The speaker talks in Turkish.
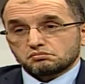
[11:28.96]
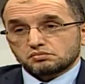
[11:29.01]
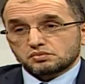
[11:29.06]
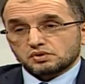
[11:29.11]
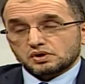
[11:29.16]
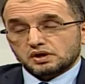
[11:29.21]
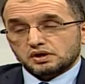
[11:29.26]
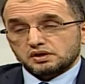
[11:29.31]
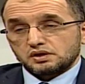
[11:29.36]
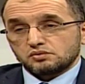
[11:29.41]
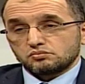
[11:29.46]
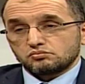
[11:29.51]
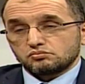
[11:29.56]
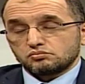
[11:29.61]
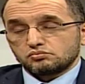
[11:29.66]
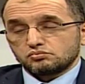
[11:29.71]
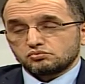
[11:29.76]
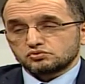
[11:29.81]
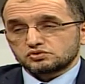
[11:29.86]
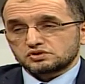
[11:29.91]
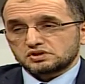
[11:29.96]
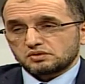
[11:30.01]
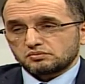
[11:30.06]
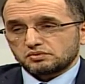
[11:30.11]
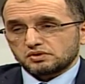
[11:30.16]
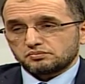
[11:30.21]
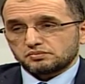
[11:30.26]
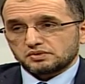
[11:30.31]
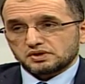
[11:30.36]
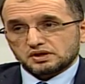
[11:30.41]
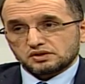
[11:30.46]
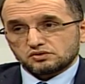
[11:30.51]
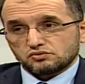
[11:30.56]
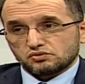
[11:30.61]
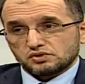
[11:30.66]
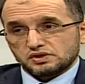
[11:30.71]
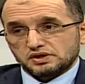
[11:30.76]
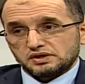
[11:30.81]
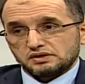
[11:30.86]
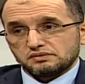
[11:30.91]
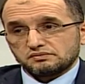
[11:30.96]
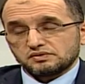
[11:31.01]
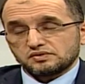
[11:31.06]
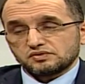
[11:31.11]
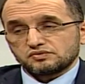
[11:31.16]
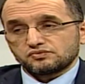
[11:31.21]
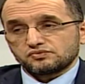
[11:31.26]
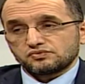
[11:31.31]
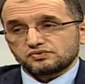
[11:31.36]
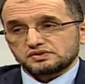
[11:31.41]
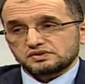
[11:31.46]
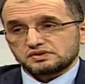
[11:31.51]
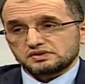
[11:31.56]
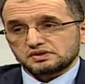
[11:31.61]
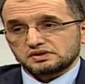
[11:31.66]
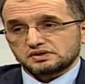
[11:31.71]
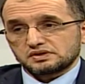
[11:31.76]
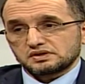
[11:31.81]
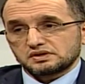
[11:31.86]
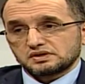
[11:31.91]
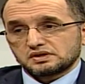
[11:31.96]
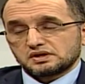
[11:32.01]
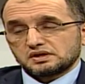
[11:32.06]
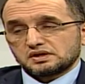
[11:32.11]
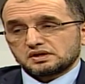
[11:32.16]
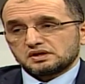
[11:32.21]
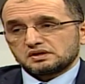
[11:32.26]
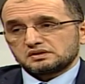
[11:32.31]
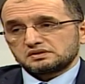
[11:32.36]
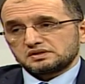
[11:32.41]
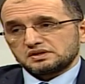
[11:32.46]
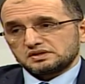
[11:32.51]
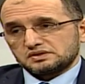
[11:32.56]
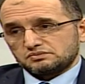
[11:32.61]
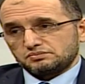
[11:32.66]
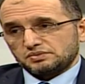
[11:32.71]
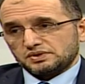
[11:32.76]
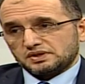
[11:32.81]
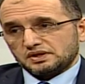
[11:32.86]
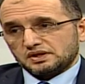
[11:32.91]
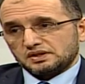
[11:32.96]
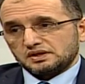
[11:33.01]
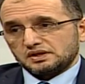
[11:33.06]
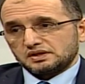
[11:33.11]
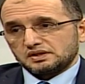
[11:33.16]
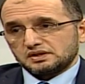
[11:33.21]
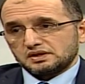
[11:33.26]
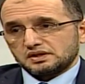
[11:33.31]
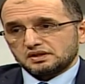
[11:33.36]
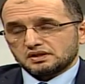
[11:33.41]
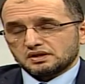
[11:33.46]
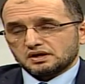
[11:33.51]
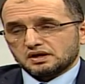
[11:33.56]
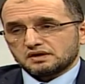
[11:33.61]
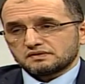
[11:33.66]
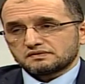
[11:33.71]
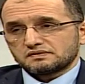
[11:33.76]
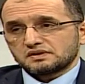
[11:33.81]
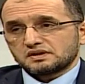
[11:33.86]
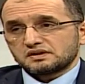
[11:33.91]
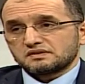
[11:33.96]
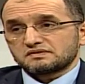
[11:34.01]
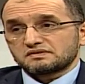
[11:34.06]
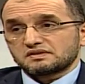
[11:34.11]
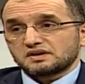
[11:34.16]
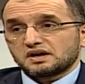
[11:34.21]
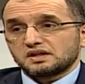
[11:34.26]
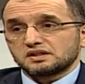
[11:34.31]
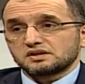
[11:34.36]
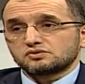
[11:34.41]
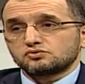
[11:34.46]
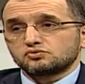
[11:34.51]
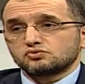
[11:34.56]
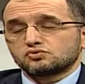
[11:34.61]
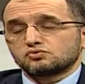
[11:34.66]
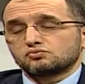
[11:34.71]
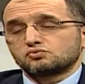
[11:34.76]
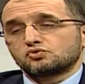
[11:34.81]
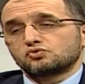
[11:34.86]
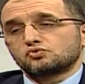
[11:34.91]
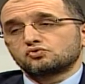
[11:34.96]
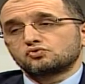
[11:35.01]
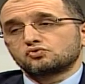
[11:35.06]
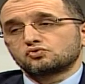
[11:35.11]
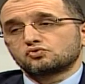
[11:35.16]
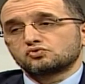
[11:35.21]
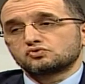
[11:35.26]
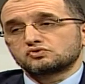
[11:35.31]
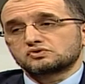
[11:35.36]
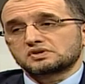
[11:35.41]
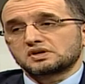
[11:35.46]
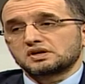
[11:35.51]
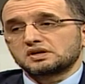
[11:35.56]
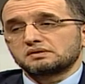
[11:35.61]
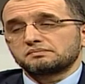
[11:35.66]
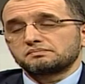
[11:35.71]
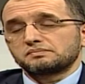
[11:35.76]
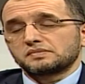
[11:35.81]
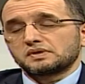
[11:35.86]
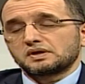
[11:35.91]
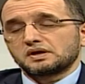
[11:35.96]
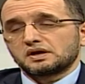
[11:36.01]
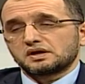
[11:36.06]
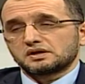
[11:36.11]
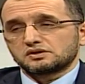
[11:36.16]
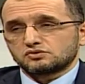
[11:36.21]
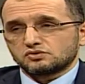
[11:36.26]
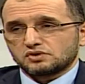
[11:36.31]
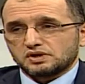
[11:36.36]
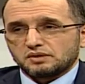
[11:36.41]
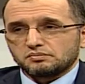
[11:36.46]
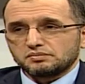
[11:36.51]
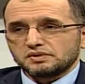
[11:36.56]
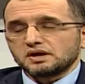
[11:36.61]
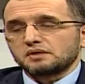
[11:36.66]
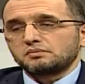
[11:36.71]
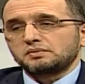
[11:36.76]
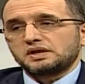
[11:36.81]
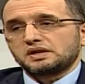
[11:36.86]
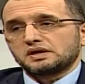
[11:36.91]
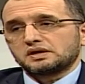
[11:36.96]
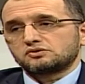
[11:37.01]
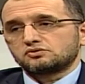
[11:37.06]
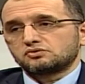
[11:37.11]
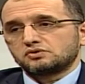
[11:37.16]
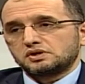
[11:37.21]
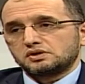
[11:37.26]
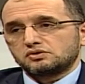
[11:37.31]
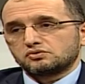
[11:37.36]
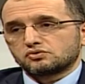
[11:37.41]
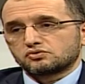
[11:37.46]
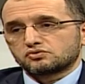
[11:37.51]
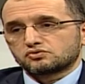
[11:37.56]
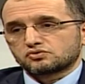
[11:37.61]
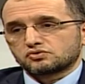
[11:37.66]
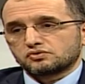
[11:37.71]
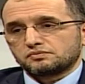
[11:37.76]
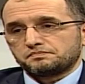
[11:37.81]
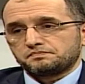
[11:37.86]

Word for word: hani bu sebepten dolayı fıtık tespit edildiğinde hastanın sağlık durumu uygunsa her dönemde ameliyat öneriyoruz.